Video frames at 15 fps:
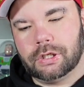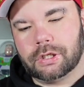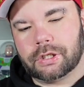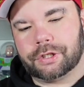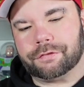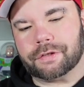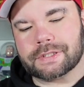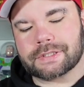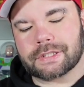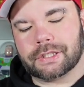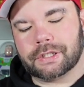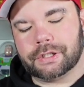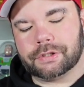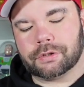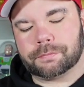Ich weiß gerade
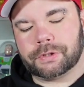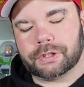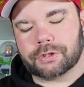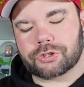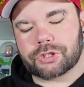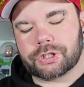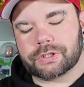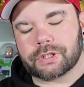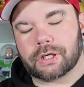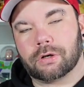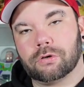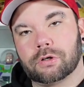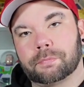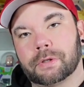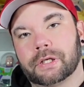nicht, ob die Geschichte
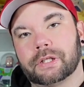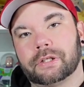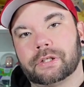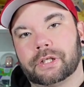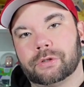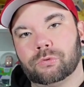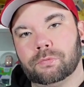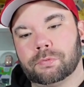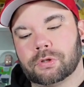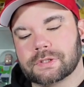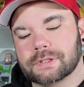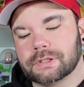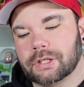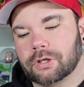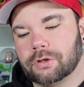auch bei den
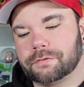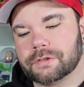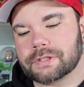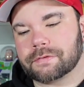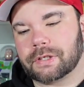EU-Boxen drauf ist,